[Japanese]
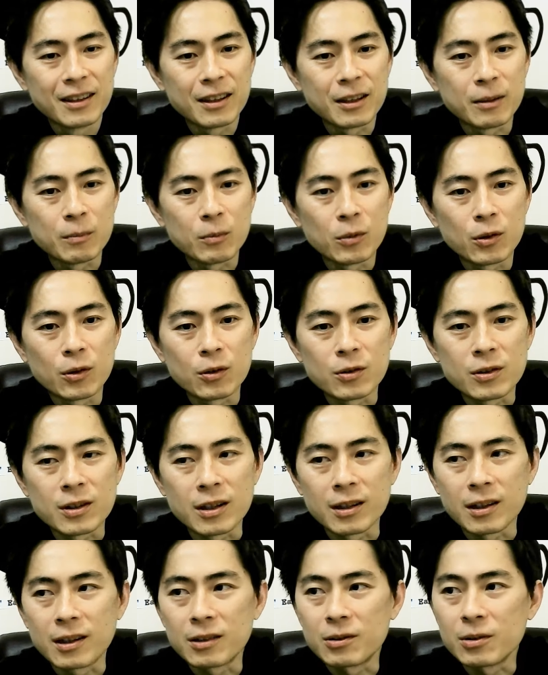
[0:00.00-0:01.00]
陰謀論
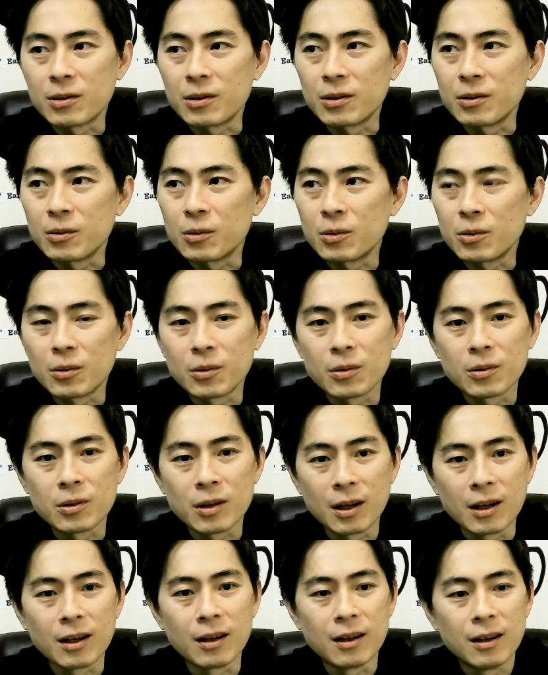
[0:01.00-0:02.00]
者であるっていうこと
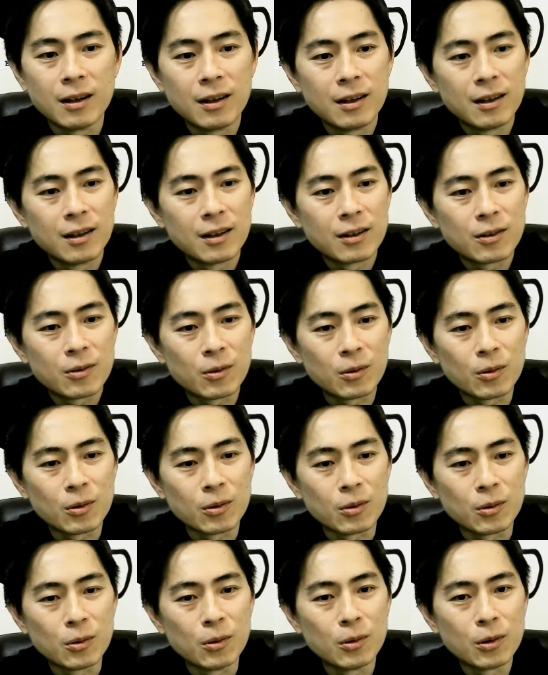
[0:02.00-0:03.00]
が、
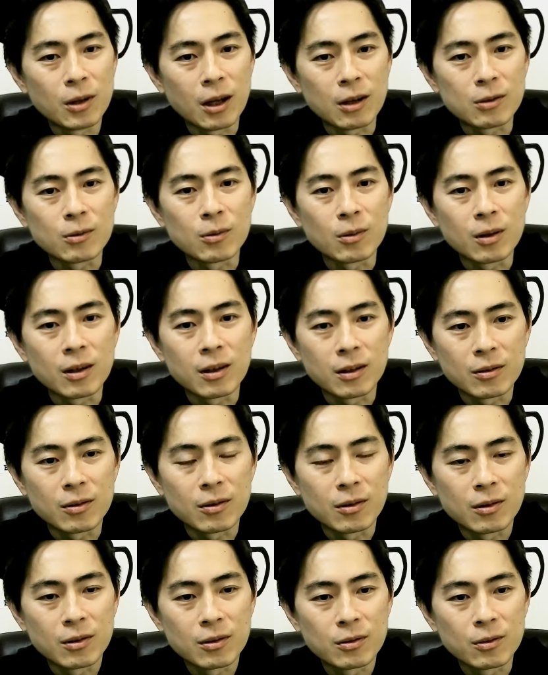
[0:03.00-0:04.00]
こう、どうなるのかな
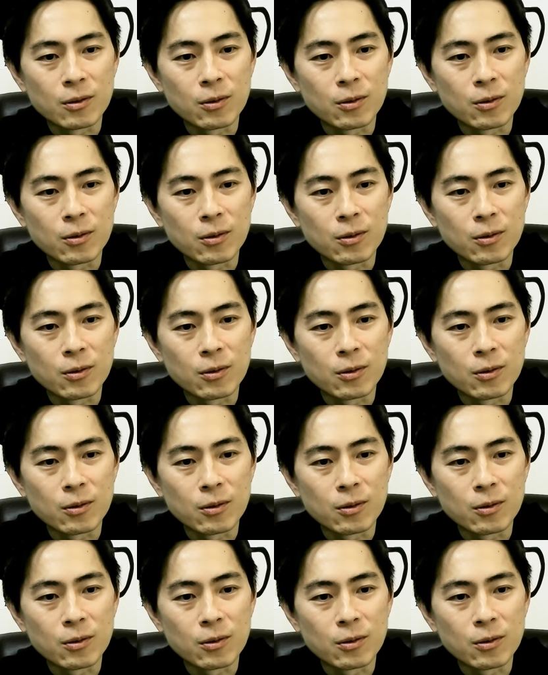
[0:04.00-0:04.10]
と。